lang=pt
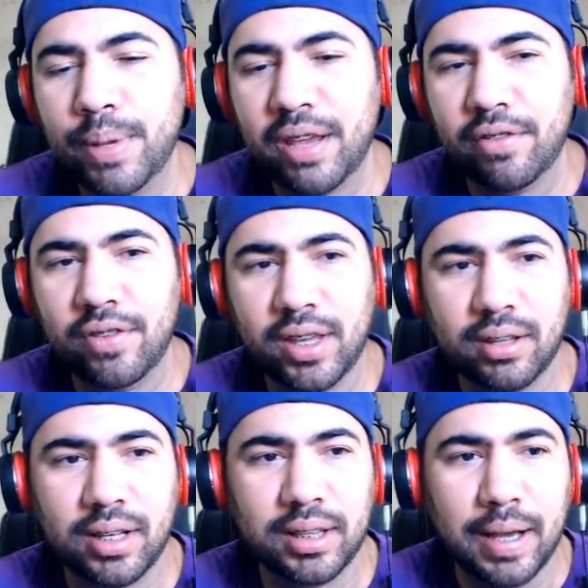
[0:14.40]

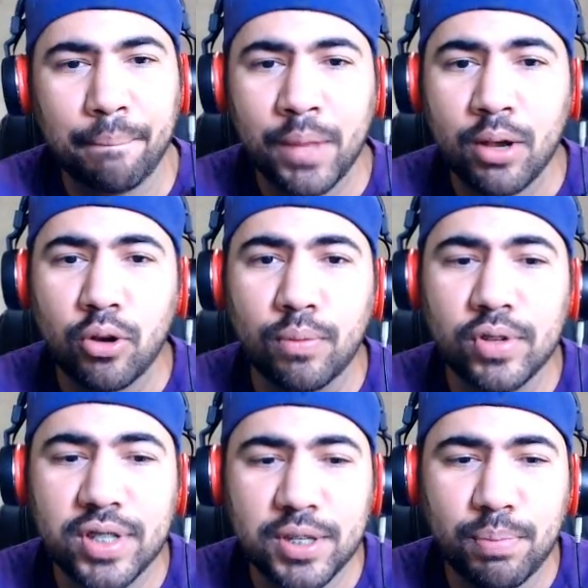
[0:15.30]
pré-venda, tá? Como
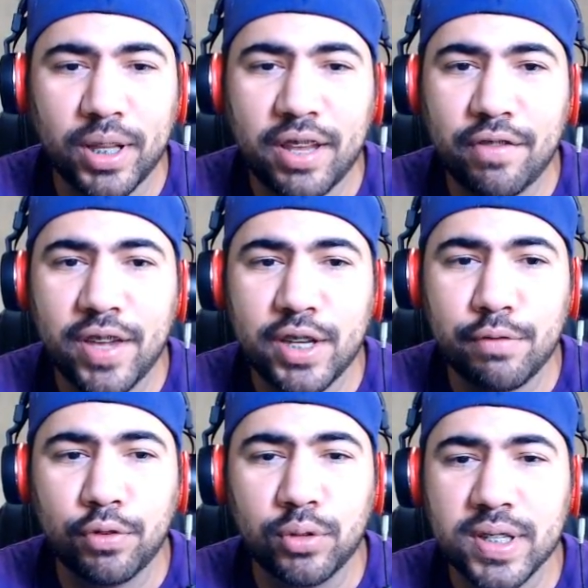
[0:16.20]
vocês podem ver de
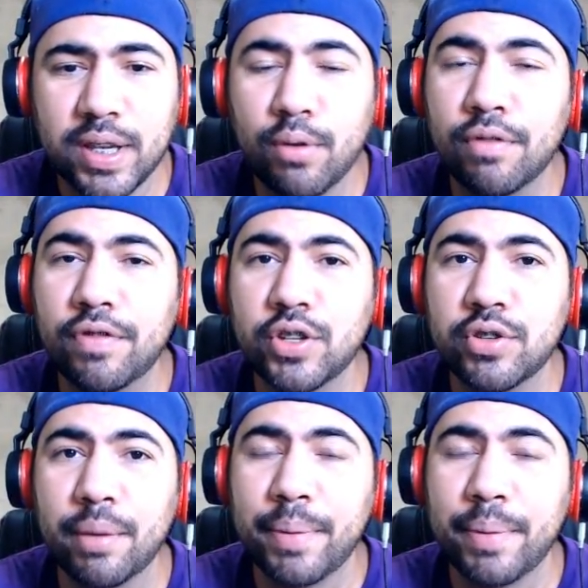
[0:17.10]
fundo, esse é o vídeo de